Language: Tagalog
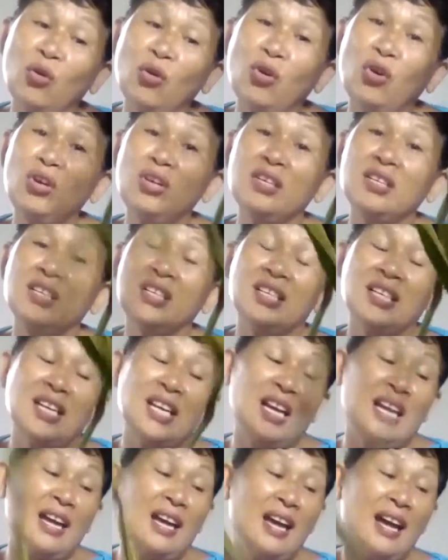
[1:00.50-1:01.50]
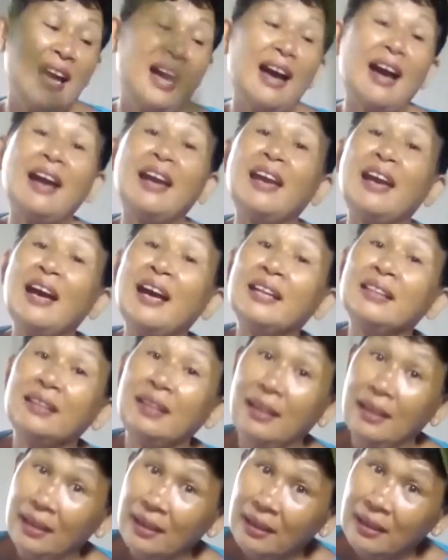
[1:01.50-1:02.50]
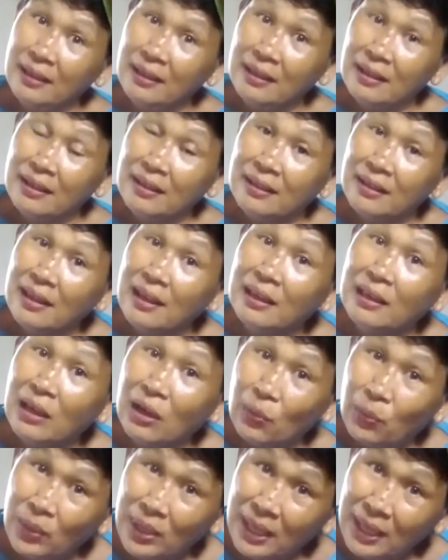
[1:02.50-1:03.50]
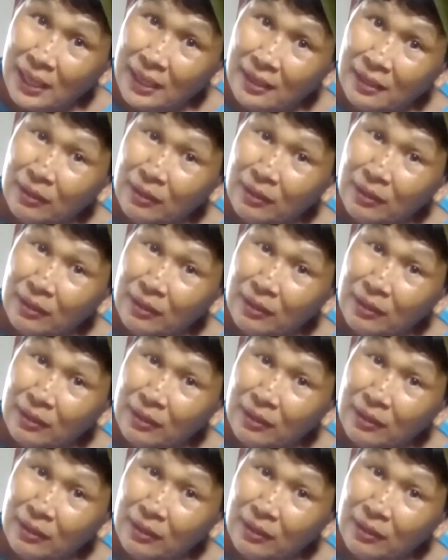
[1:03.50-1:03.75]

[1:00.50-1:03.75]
ay ating gagawing toothpick.